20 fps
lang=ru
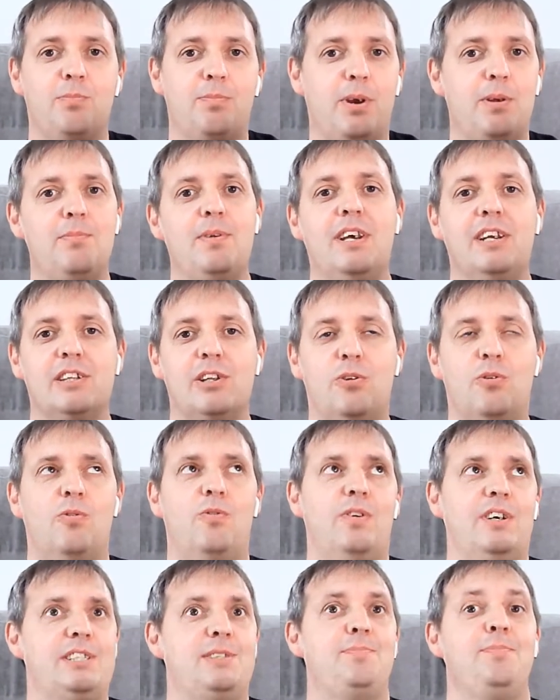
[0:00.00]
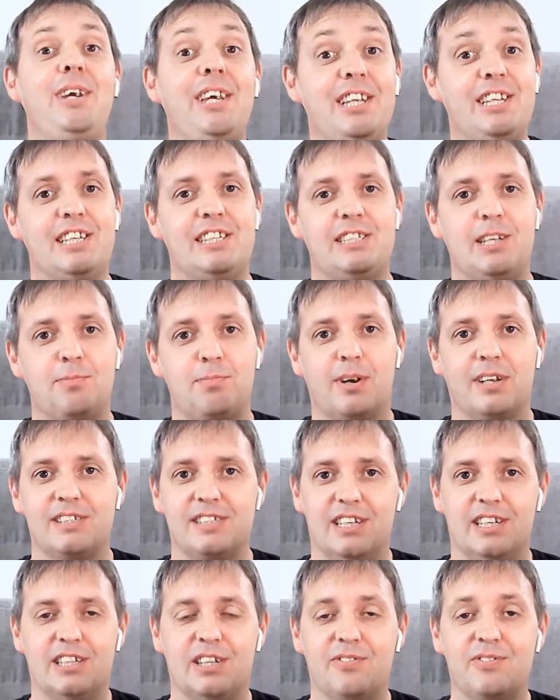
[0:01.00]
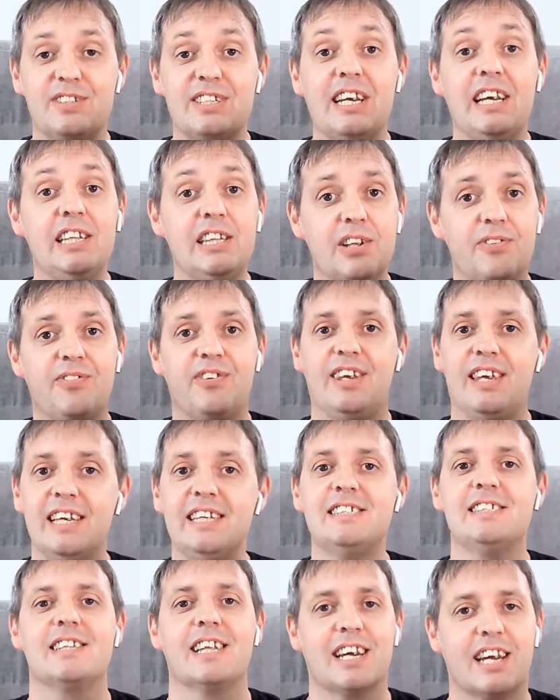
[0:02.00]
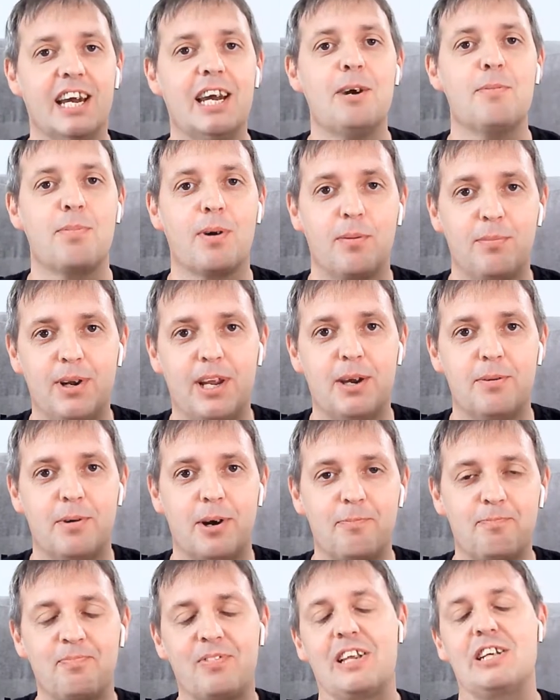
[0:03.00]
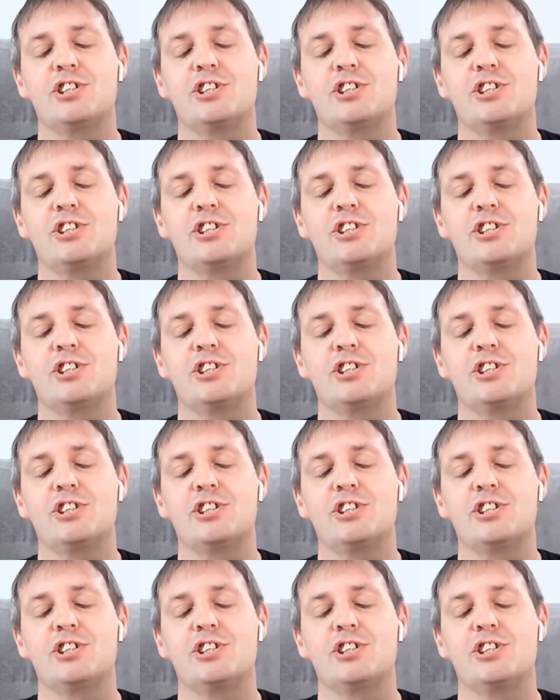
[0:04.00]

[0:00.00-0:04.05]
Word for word: примерно у 80% сайтов есть такая проблема,